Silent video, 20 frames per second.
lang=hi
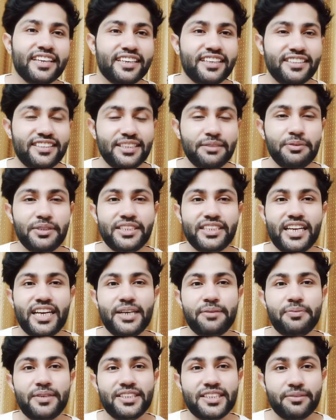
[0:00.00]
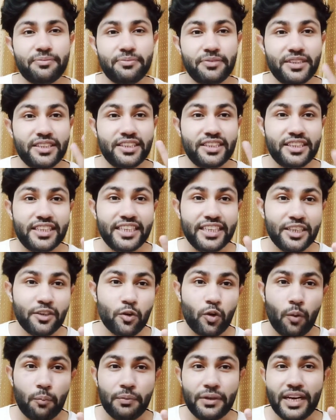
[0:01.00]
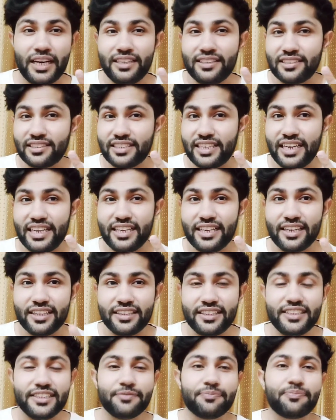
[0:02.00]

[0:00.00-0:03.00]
किसी भी चैनल पर जब तीन कॉपीराइट स्ट्राइक आती है